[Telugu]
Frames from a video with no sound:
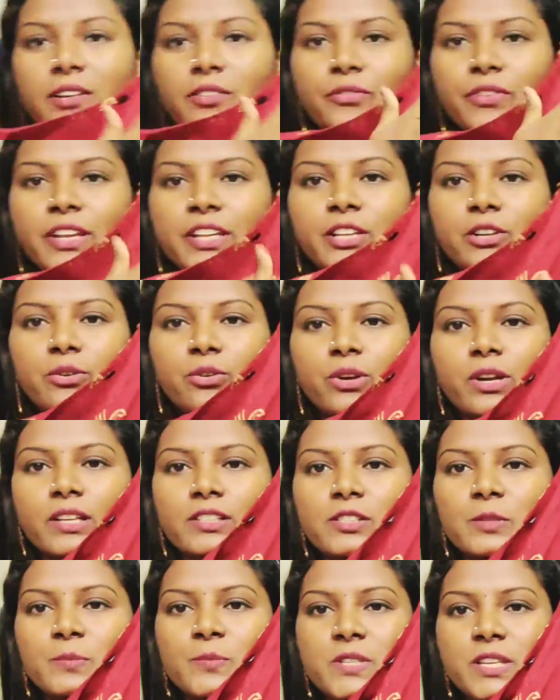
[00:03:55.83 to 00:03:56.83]
అండ్ వీటికి
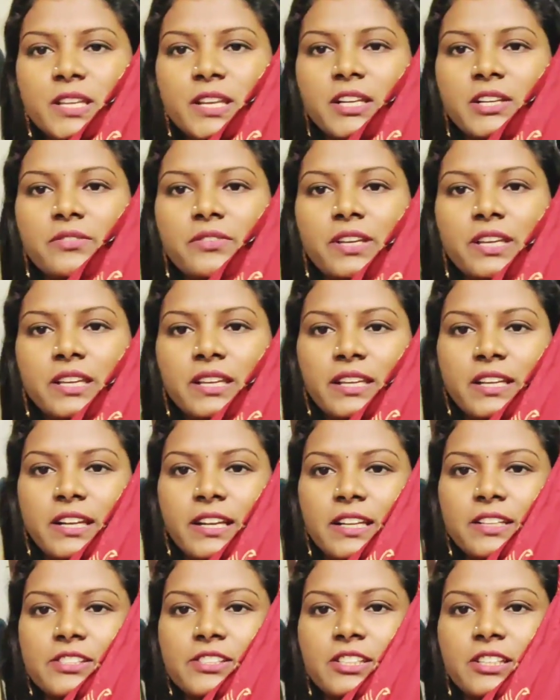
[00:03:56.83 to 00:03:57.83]
కూడా జిప్స్ అనేటివి
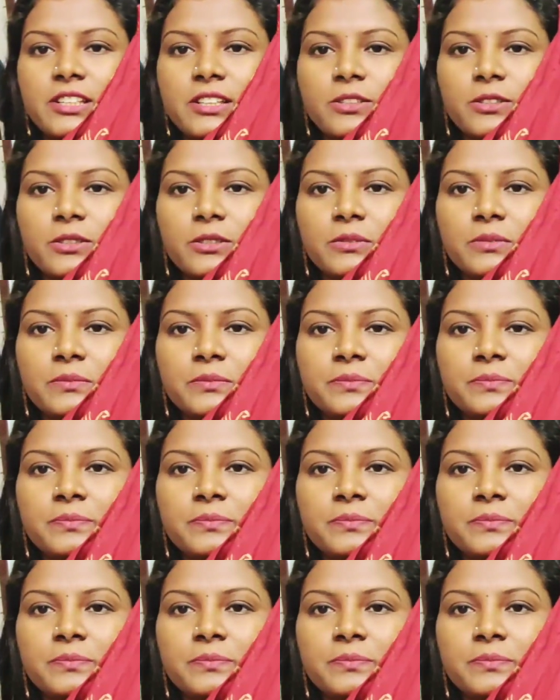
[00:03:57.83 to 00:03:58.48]
ఇక్కడ ఇచ్చారు